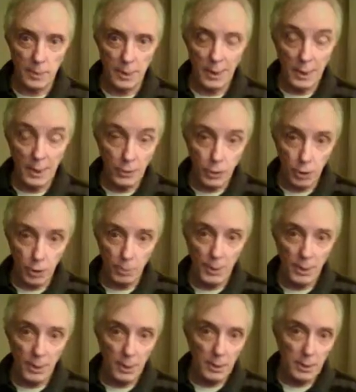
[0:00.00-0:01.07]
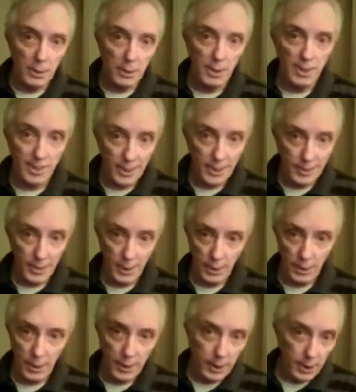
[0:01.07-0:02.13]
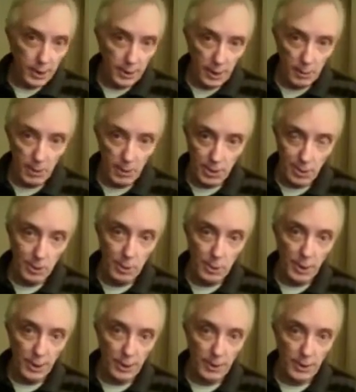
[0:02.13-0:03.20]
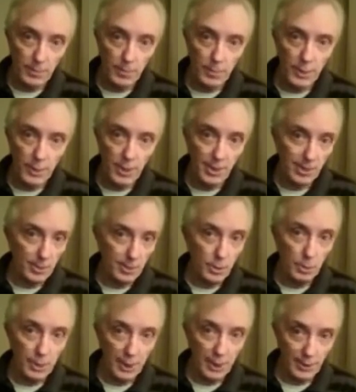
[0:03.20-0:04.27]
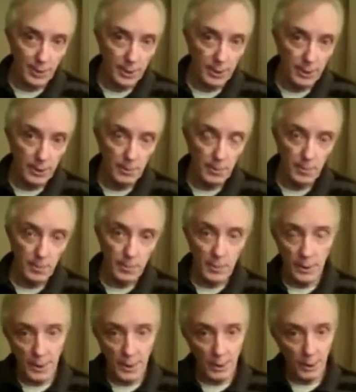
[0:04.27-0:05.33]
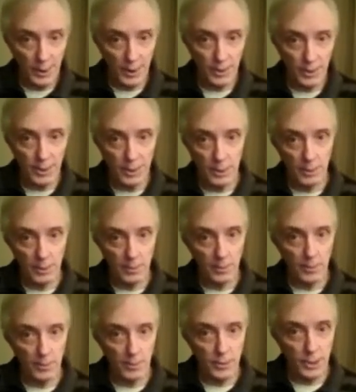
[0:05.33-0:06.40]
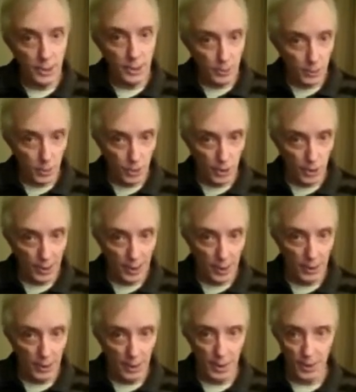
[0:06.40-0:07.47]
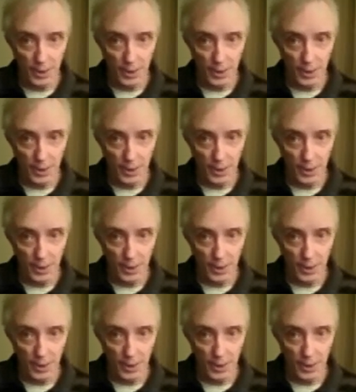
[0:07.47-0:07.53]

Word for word: La forma estándar del gen MC1R es dominante y la variante disfuncional es